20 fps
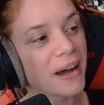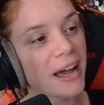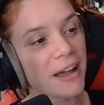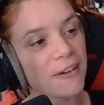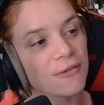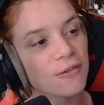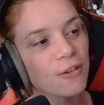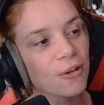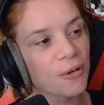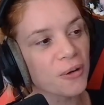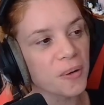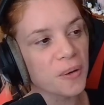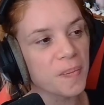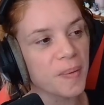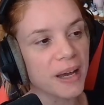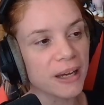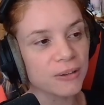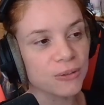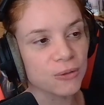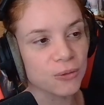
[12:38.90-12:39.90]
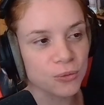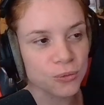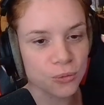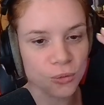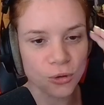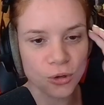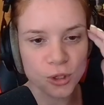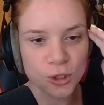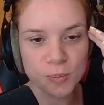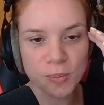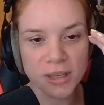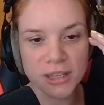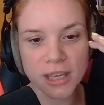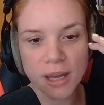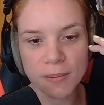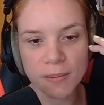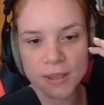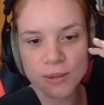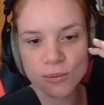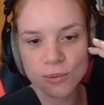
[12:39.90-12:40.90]
Bref, repartons sur Los
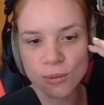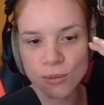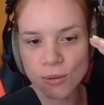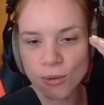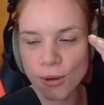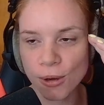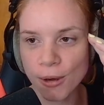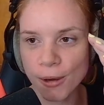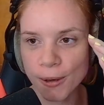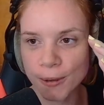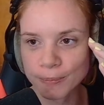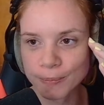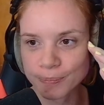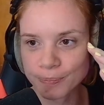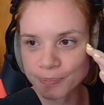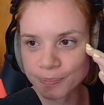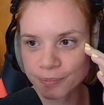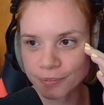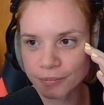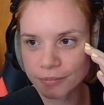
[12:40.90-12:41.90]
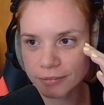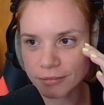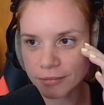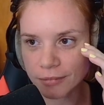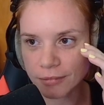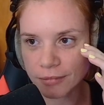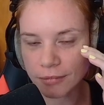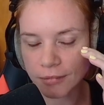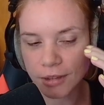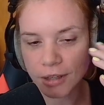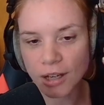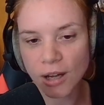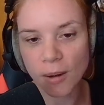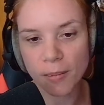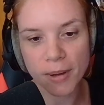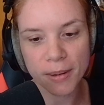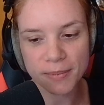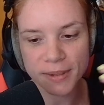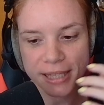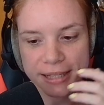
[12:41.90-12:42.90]
Spénier parce que, euh,
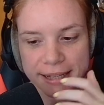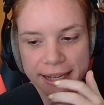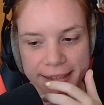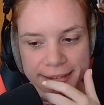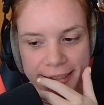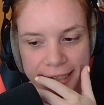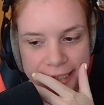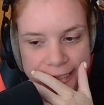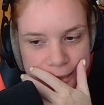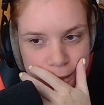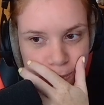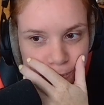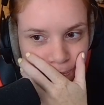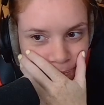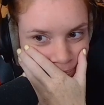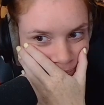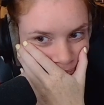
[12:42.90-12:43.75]
quand même, c'était intéressant.